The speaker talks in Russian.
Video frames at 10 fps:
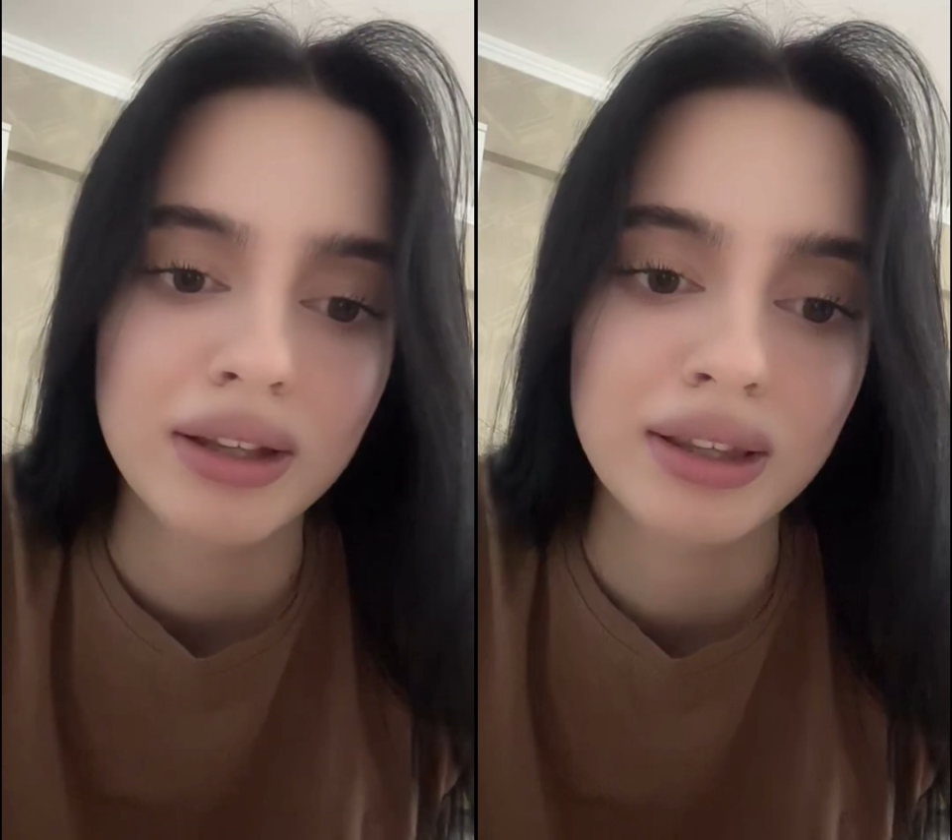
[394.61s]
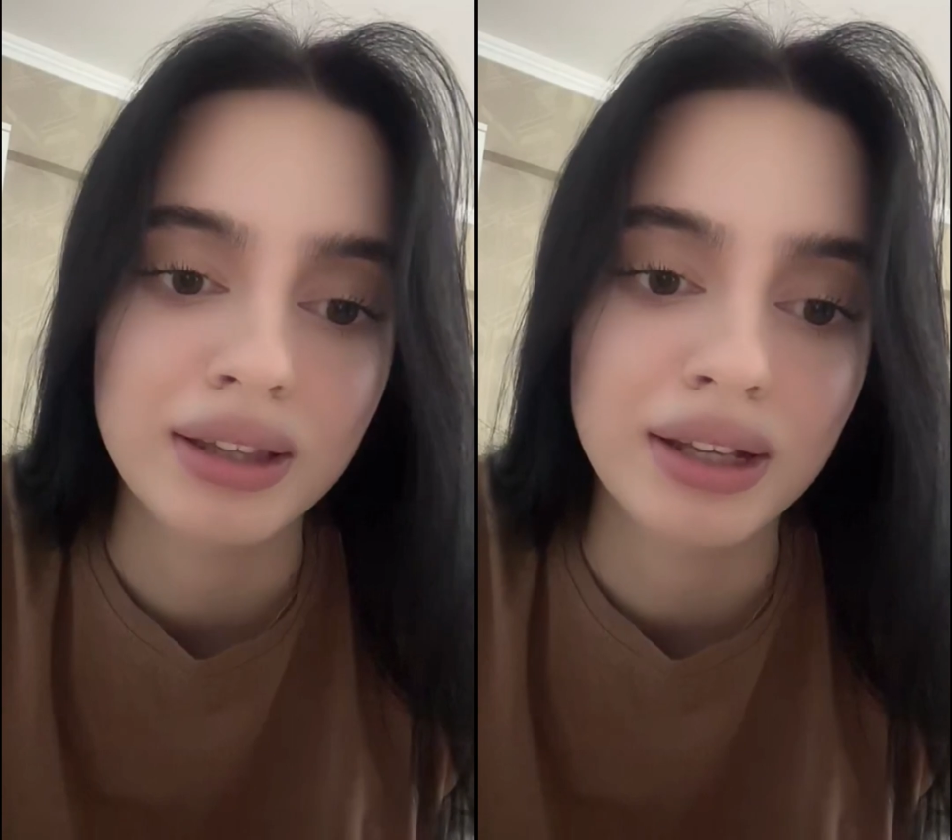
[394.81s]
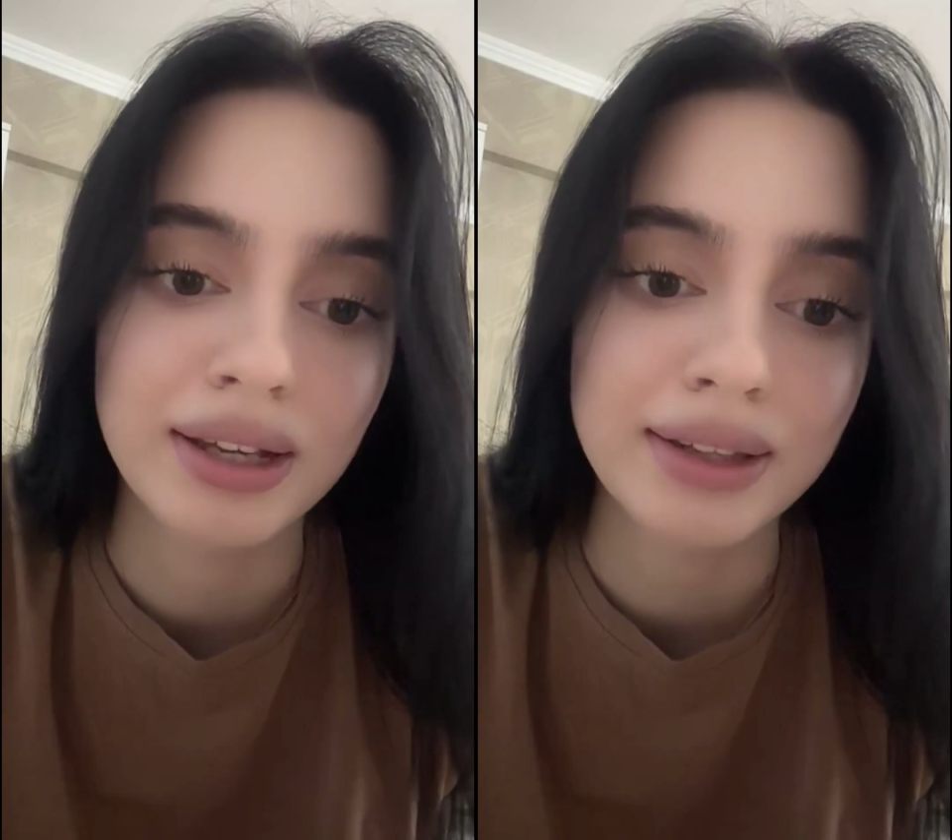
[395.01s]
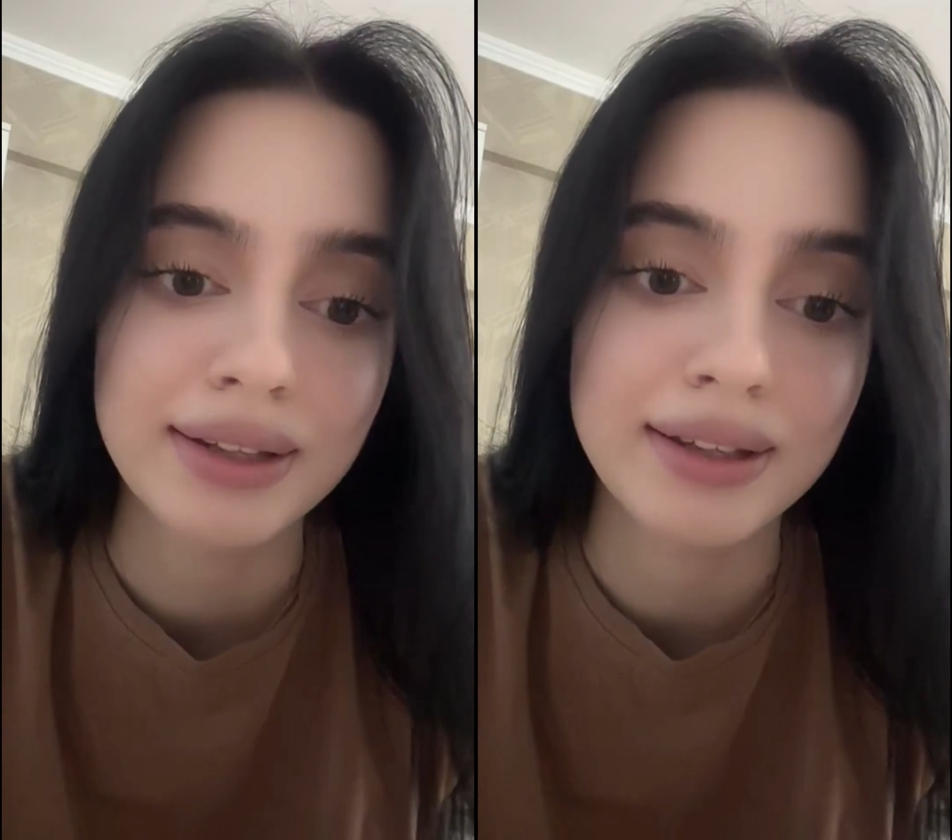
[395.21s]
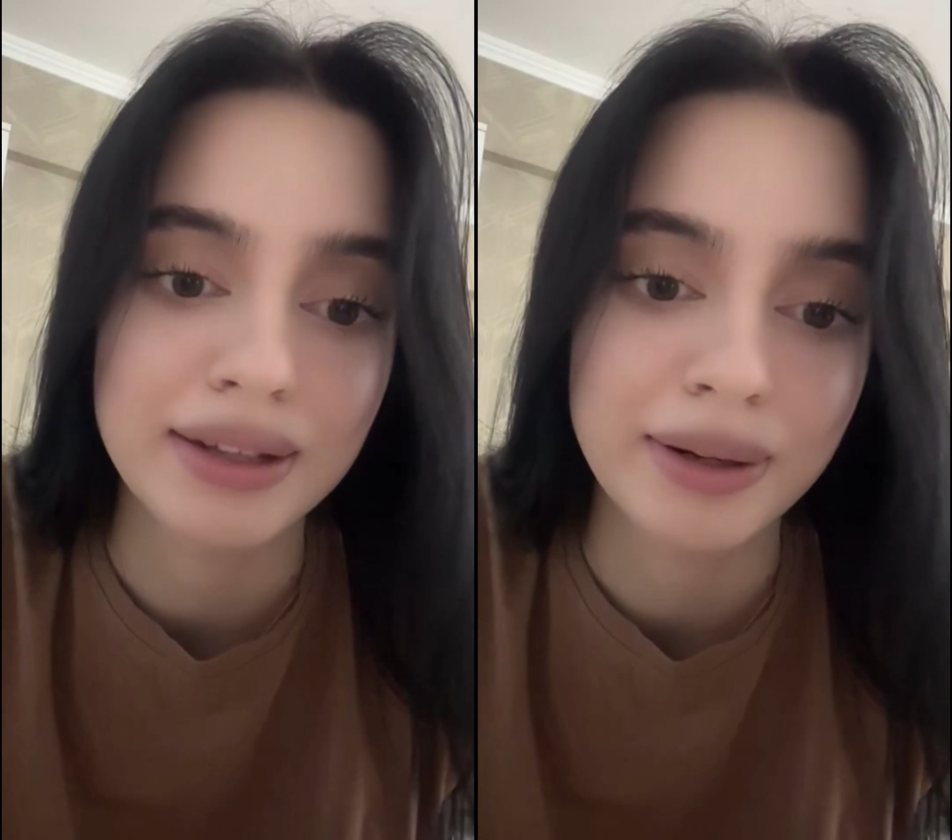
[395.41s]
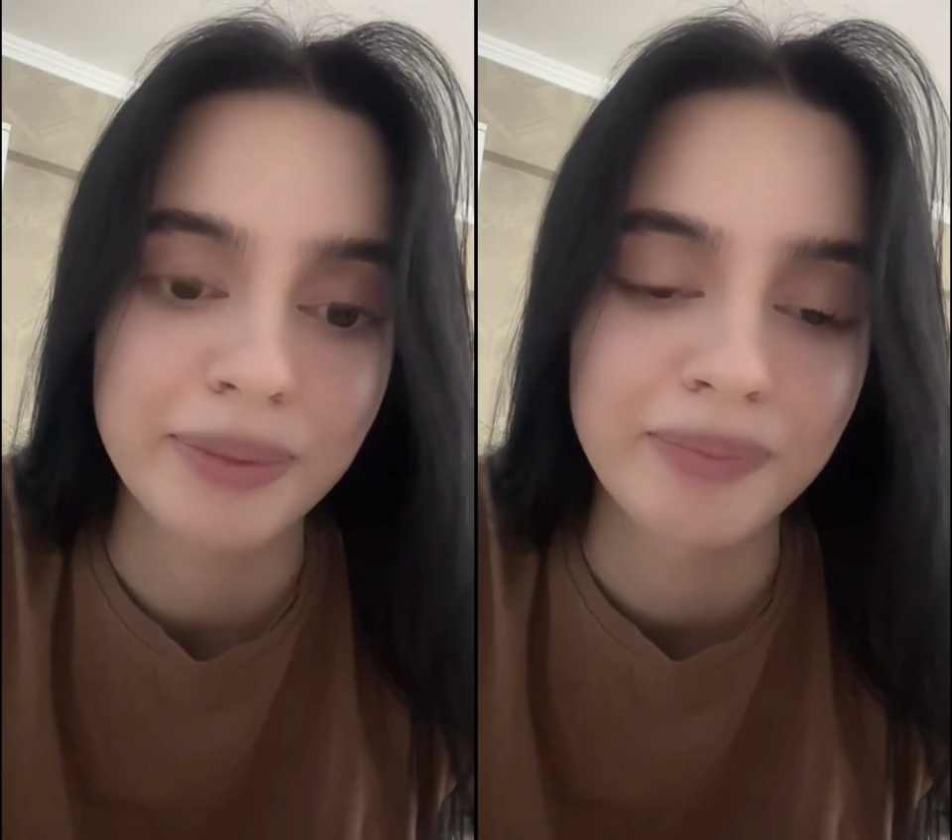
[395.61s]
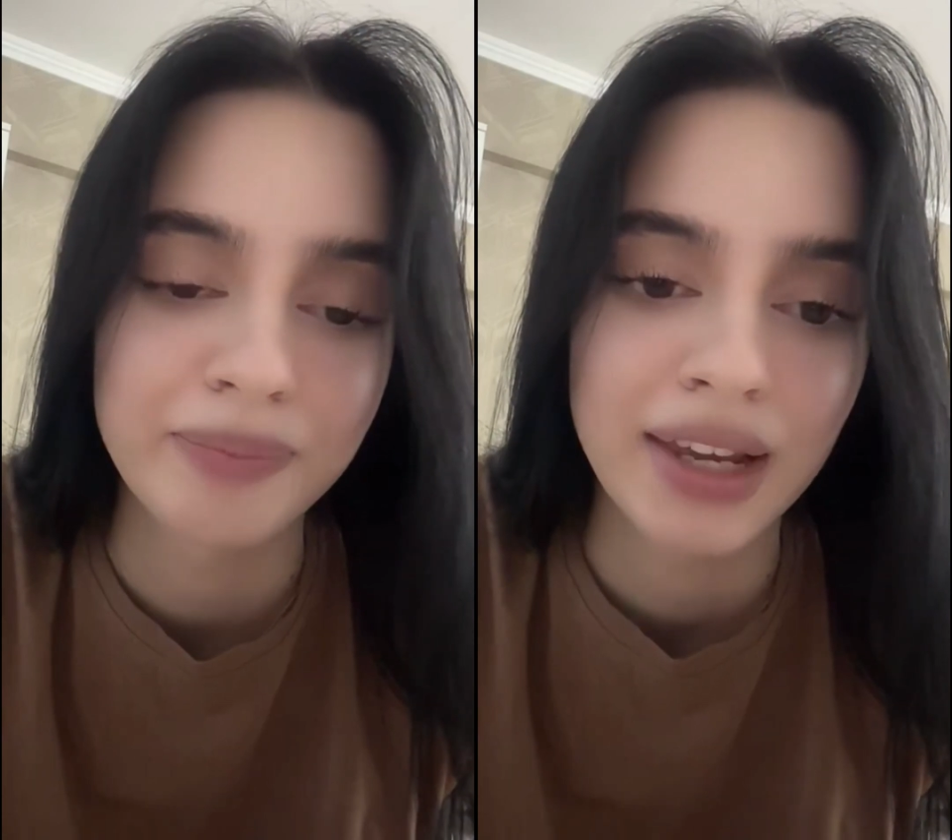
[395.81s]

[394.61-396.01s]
Да, я татарка.